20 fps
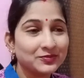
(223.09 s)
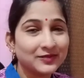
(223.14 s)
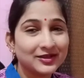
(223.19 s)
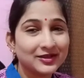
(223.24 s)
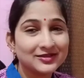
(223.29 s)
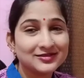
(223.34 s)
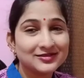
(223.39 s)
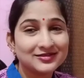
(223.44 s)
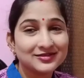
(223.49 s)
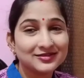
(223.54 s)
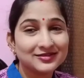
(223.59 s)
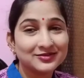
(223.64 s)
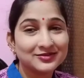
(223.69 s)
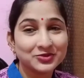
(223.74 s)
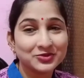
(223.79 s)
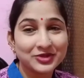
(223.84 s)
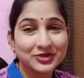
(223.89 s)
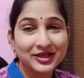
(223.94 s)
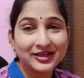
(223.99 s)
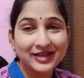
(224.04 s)
बस
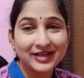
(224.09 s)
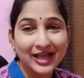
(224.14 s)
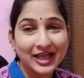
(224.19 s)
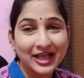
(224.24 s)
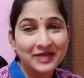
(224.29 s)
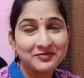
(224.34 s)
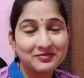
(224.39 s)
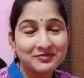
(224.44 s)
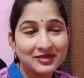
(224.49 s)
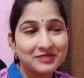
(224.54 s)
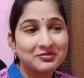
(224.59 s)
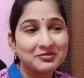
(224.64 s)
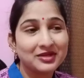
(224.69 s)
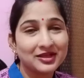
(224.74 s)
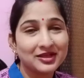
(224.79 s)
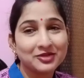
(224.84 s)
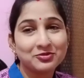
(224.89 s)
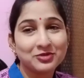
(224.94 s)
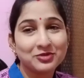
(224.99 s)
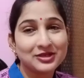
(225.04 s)
उनके टाइम में ही
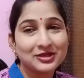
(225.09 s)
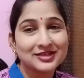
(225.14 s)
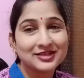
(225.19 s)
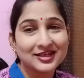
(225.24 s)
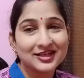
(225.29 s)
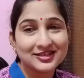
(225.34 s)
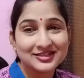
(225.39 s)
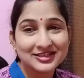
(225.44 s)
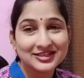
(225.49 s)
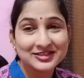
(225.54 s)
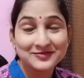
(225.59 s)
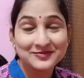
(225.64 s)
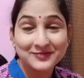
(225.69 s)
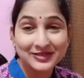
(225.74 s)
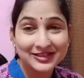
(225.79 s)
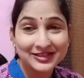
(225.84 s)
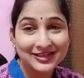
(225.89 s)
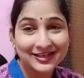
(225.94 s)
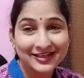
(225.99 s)
मैंने थोड़ा सा एडजस्टमेंट